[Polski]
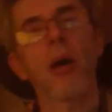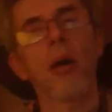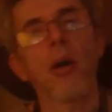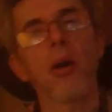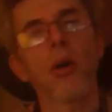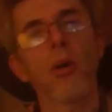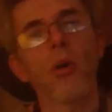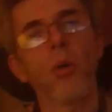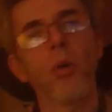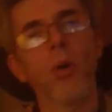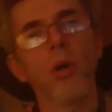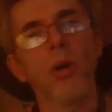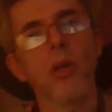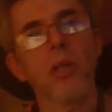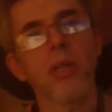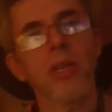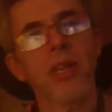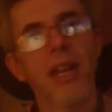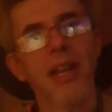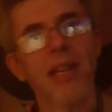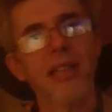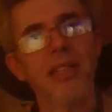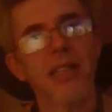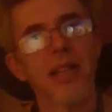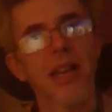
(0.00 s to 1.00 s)
Google
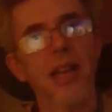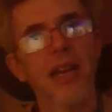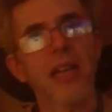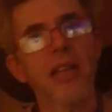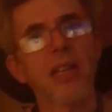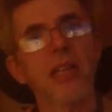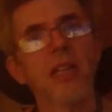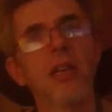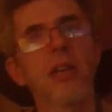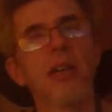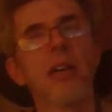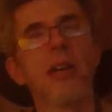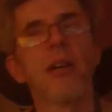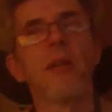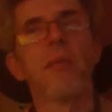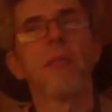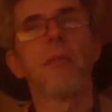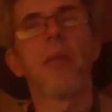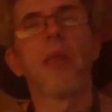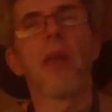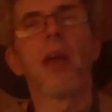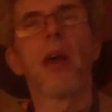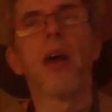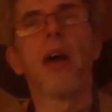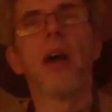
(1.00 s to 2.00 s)
Translate.
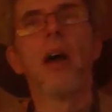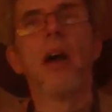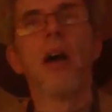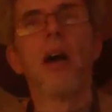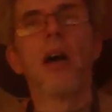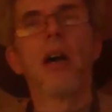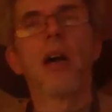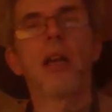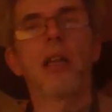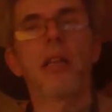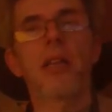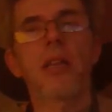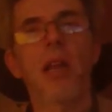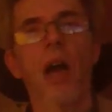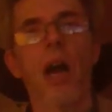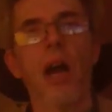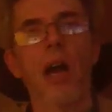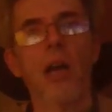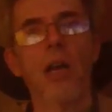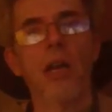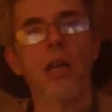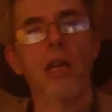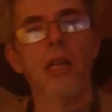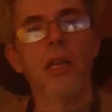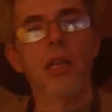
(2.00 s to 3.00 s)

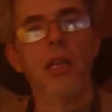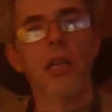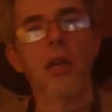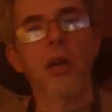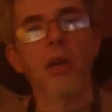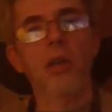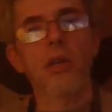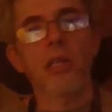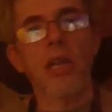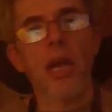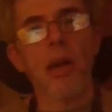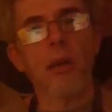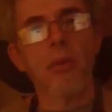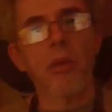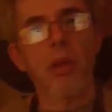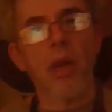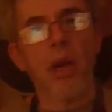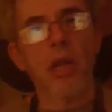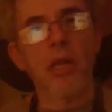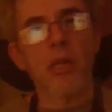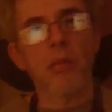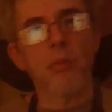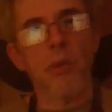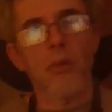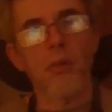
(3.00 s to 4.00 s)
Tak, i tylko chciałem
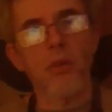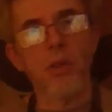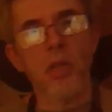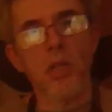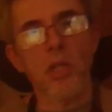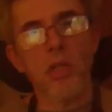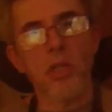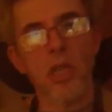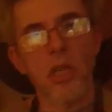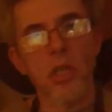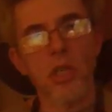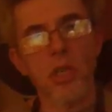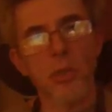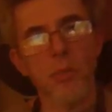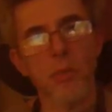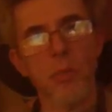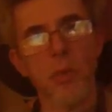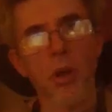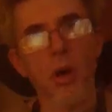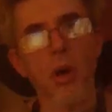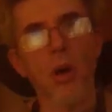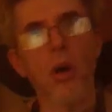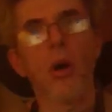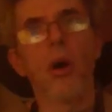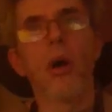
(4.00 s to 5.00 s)
teraz powiedzieć na
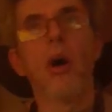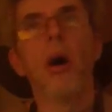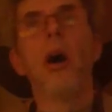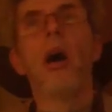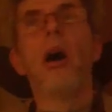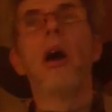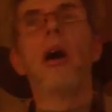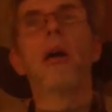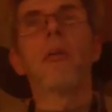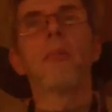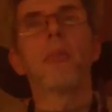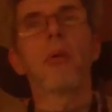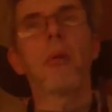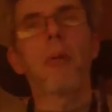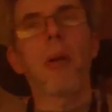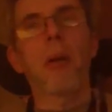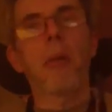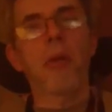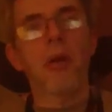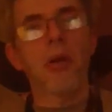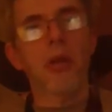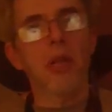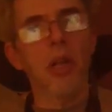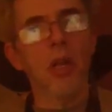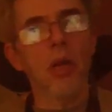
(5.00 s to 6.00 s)
szybko, bo mam
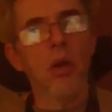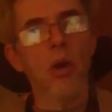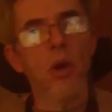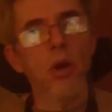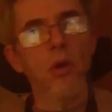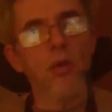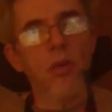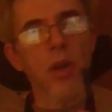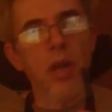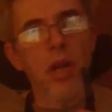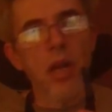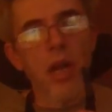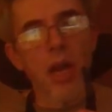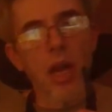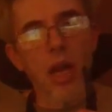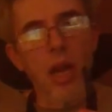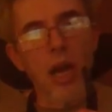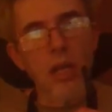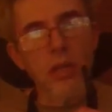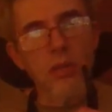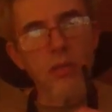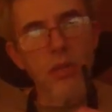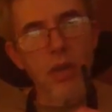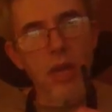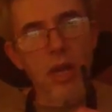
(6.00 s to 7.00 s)
tylko chwilkę,
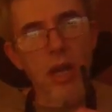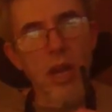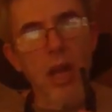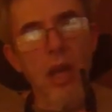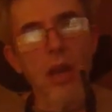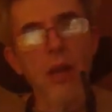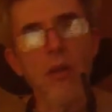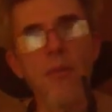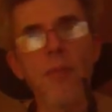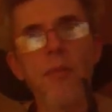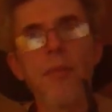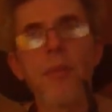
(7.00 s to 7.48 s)
jak zwykle.